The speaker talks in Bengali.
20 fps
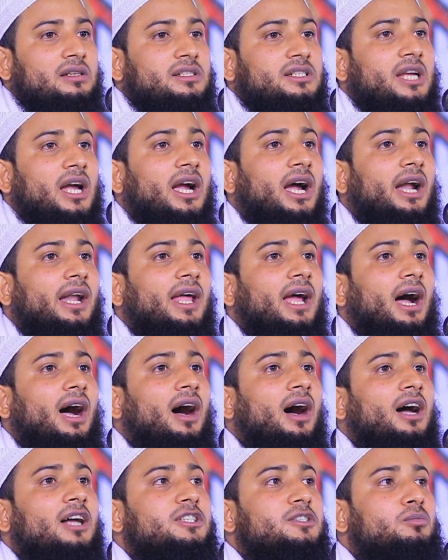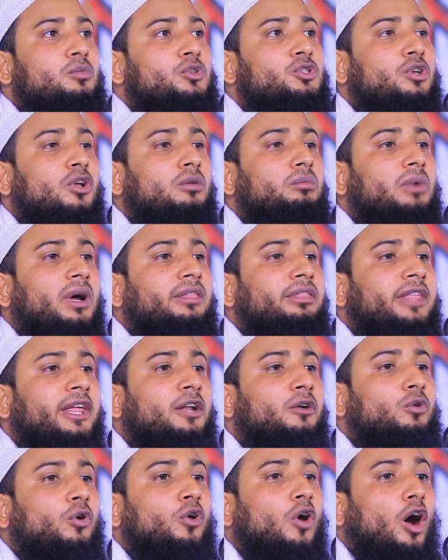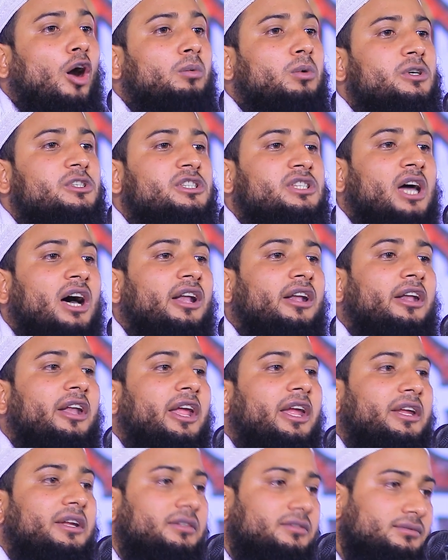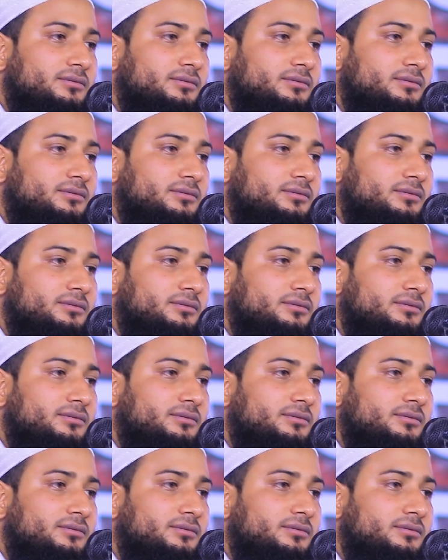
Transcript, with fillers: সেখানে আজ মুসলমানদের কোনো অবস্থান নেই